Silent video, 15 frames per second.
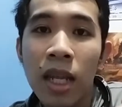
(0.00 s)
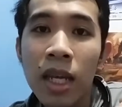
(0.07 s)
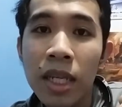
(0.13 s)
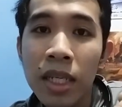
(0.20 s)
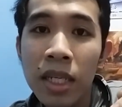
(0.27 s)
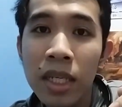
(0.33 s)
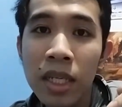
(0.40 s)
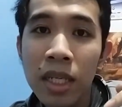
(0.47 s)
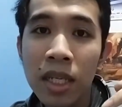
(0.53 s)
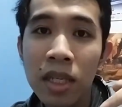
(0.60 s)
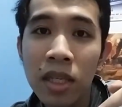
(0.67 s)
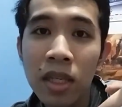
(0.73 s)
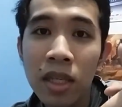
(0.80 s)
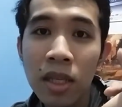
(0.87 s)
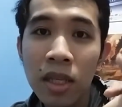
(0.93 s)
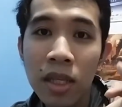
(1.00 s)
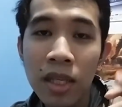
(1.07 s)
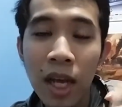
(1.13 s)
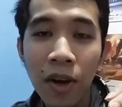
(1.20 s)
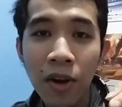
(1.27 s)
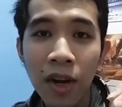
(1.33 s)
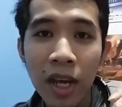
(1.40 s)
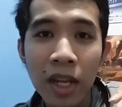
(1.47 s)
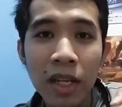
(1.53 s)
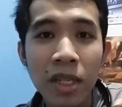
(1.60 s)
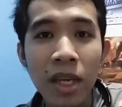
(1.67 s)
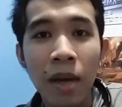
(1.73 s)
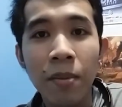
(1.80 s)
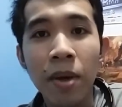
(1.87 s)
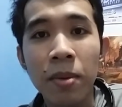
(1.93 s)
this Saturday, this
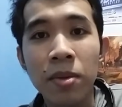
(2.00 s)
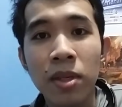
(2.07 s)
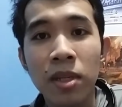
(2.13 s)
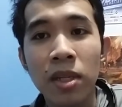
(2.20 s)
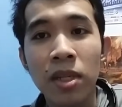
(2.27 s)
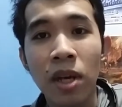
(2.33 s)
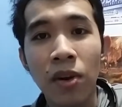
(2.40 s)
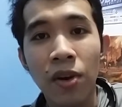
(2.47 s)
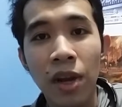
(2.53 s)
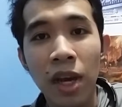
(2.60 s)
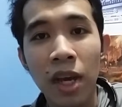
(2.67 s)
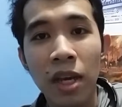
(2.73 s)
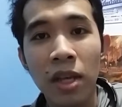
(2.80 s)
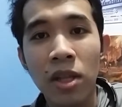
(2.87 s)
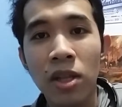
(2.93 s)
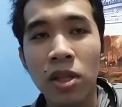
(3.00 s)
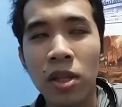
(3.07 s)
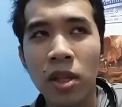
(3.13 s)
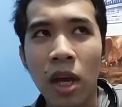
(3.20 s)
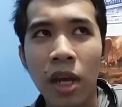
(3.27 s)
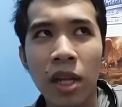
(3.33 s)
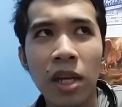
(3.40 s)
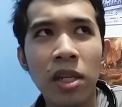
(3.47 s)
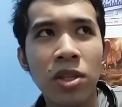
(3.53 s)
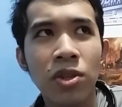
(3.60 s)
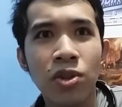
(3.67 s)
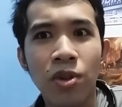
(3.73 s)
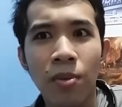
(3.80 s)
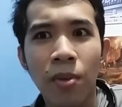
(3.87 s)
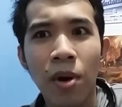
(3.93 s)
coming up Saturday. I think
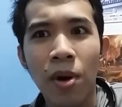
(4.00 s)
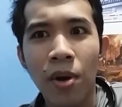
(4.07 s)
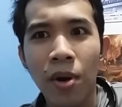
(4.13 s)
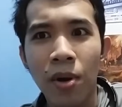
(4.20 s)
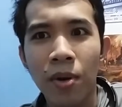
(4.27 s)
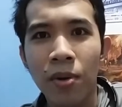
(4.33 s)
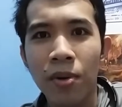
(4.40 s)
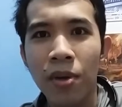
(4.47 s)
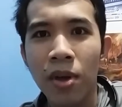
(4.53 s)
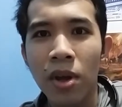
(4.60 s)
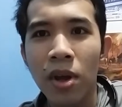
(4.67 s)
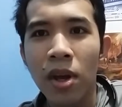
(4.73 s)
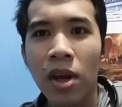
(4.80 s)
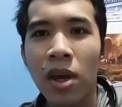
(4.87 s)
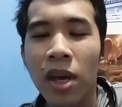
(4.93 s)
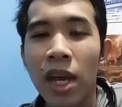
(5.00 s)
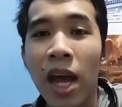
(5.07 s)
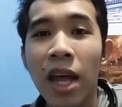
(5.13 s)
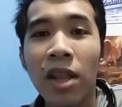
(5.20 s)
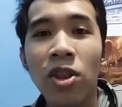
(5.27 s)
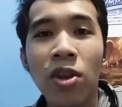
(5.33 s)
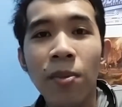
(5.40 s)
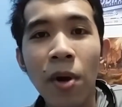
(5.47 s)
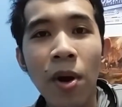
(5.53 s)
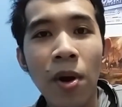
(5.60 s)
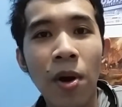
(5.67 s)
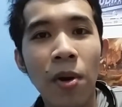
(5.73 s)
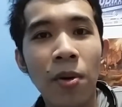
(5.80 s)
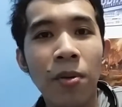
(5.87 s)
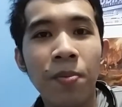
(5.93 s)
it's tomorrow. Yeah,
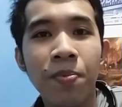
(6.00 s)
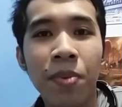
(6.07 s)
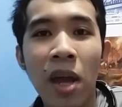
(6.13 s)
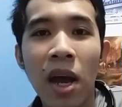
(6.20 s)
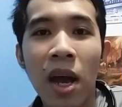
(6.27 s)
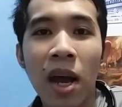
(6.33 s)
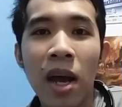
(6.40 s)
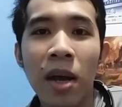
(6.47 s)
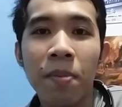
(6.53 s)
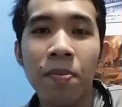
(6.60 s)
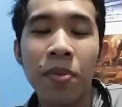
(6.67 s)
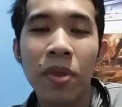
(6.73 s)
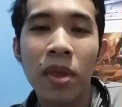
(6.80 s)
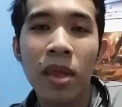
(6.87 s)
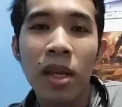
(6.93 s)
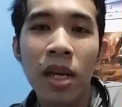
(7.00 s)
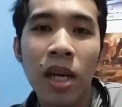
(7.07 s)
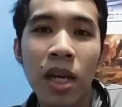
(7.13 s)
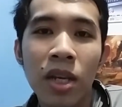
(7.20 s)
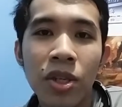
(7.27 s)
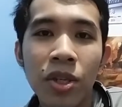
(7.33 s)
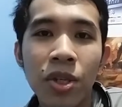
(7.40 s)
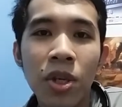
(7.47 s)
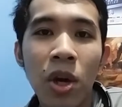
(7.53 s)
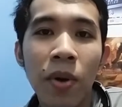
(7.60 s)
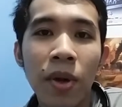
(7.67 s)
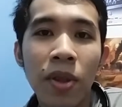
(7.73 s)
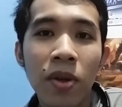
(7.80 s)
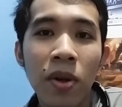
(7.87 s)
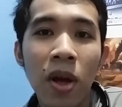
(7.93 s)
tomorrow. Uh, she's
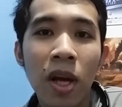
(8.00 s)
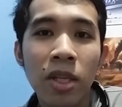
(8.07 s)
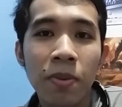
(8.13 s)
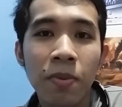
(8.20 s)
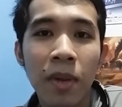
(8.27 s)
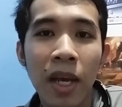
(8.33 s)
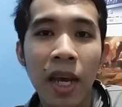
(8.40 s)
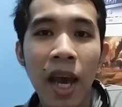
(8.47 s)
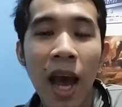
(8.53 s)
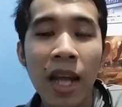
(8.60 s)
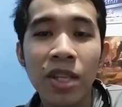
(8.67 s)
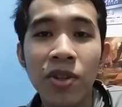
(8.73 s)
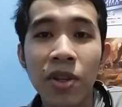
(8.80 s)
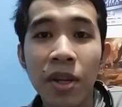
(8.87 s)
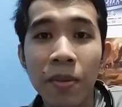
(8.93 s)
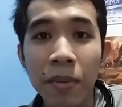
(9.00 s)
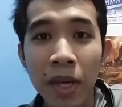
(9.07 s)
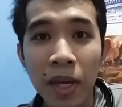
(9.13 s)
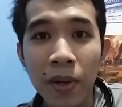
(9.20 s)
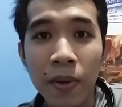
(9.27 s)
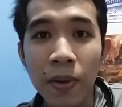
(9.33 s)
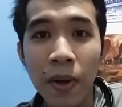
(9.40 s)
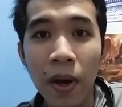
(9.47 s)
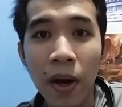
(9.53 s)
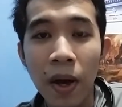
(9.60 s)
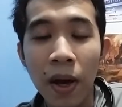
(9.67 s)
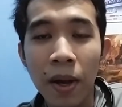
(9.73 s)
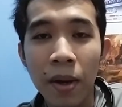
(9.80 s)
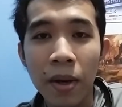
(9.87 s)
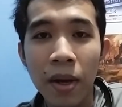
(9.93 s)
going to cosplay Hatsune Miku
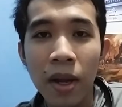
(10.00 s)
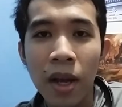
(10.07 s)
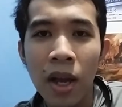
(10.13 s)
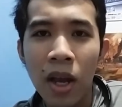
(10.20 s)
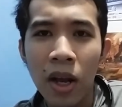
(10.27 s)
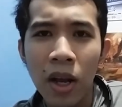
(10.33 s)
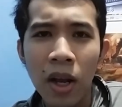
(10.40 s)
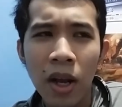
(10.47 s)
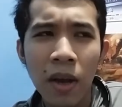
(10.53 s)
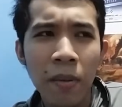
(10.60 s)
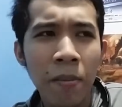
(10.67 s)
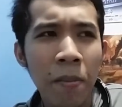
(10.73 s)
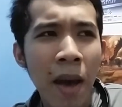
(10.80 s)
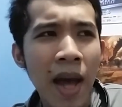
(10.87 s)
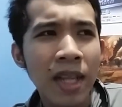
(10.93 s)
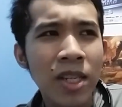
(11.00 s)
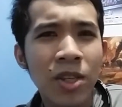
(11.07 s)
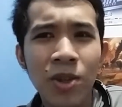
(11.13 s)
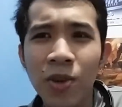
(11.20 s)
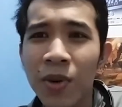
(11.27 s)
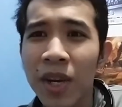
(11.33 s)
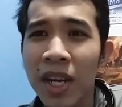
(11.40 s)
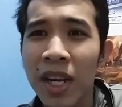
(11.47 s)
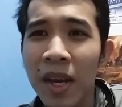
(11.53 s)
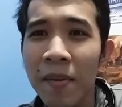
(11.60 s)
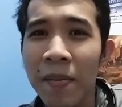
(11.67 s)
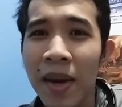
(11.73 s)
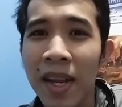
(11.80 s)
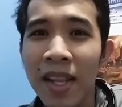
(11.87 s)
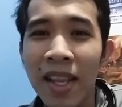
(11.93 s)
on Matsuri
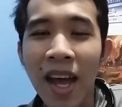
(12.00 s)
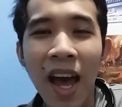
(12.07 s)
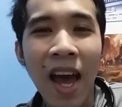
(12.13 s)
event.